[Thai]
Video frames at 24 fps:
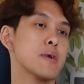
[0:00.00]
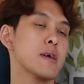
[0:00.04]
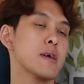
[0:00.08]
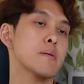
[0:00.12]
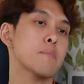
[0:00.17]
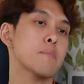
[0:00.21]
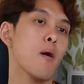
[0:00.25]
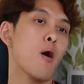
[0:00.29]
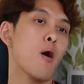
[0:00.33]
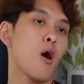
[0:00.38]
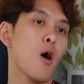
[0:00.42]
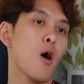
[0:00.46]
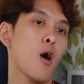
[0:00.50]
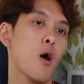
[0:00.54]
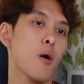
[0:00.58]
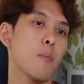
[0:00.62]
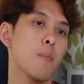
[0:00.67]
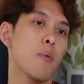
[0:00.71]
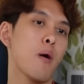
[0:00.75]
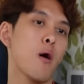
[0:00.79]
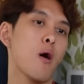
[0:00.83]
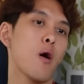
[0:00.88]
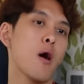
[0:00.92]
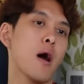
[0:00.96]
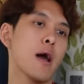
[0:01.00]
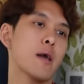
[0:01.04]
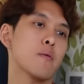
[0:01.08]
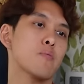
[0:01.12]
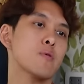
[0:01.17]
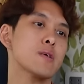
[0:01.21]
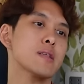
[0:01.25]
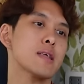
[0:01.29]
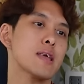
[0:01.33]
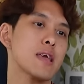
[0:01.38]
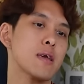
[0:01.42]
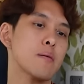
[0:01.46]
บนี้พอพอไอ้
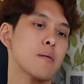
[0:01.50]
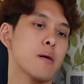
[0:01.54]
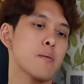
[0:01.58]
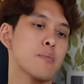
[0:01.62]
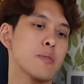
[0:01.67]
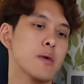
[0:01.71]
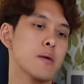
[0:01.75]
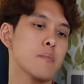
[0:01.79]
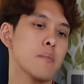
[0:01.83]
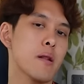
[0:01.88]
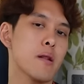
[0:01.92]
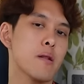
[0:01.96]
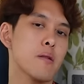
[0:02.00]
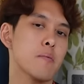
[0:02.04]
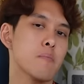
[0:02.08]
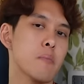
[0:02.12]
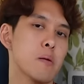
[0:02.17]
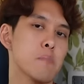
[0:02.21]
วิถีแบบนี้มัน